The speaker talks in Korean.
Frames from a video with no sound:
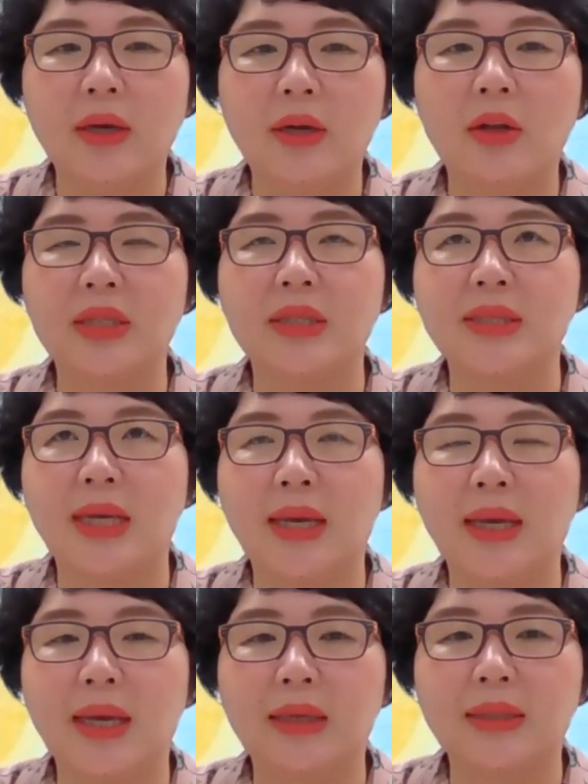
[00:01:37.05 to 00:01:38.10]
그런
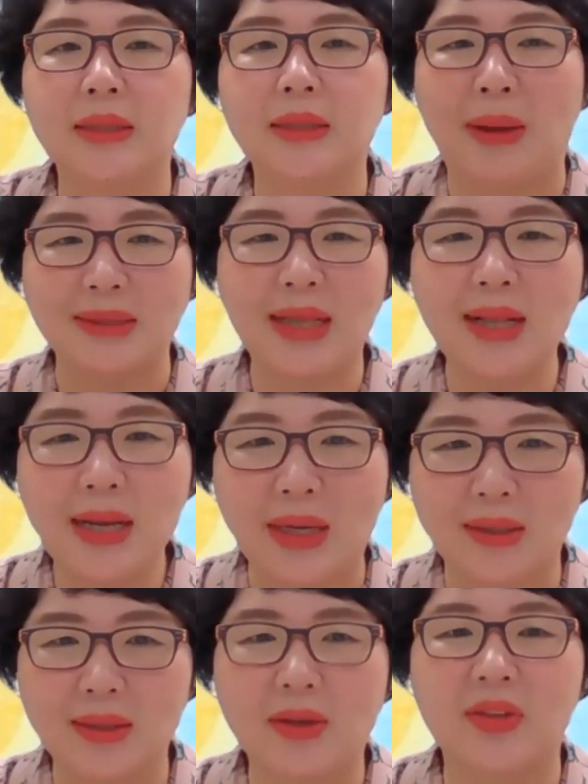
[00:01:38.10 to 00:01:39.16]
이제 그 박탈감
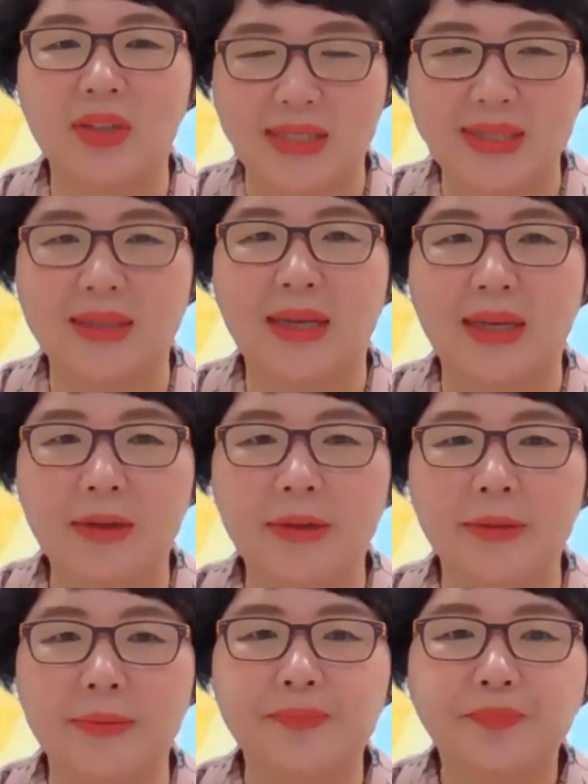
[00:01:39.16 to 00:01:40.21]
같은 것들
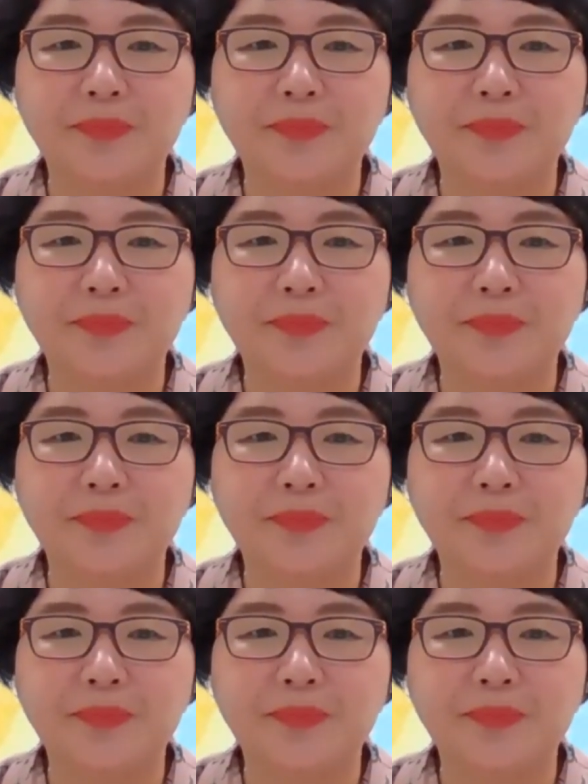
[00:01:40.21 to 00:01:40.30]
있잖아요.